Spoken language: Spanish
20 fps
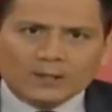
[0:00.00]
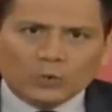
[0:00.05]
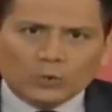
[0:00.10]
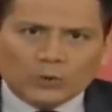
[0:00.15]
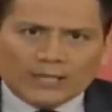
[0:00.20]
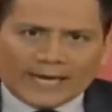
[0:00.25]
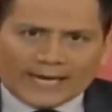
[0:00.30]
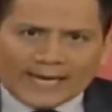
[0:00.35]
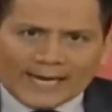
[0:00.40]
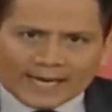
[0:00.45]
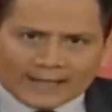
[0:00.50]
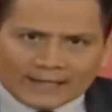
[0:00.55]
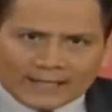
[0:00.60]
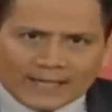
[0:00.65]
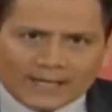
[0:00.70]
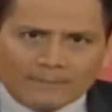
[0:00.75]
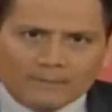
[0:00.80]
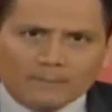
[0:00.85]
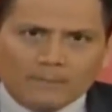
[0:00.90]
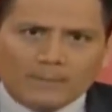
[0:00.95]
Una
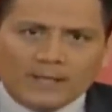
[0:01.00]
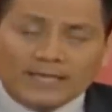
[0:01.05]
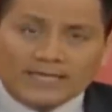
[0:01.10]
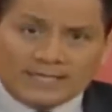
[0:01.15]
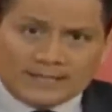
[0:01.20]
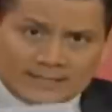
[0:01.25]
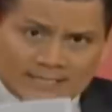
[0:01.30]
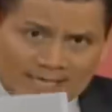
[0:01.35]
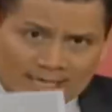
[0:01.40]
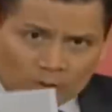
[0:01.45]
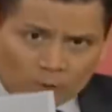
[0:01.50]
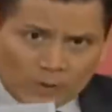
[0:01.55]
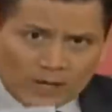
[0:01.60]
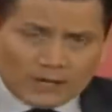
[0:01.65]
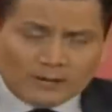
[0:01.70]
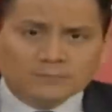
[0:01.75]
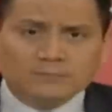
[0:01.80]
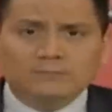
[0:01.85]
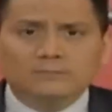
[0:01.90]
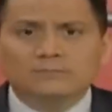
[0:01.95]
carta mediante la
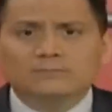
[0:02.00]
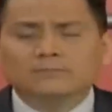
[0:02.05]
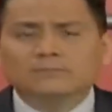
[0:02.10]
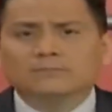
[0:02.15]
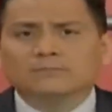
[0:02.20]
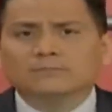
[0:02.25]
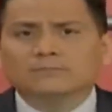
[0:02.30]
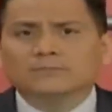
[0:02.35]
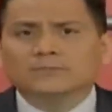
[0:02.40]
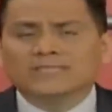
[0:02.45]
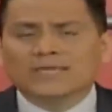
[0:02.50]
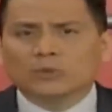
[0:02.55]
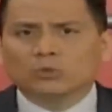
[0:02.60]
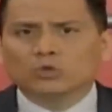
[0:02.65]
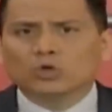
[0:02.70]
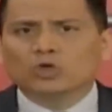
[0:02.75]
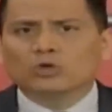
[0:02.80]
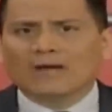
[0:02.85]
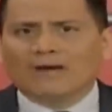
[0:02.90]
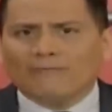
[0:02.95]
cual
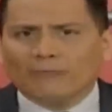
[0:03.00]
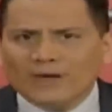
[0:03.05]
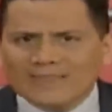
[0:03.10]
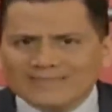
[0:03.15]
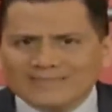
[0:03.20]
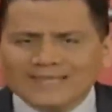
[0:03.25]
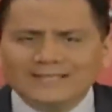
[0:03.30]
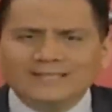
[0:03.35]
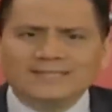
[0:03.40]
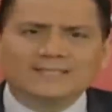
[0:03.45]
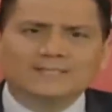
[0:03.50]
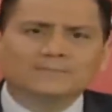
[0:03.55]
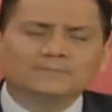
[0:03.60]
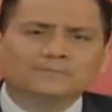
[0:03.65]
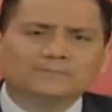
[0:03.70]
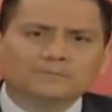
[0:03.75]
según nuestras fuentes,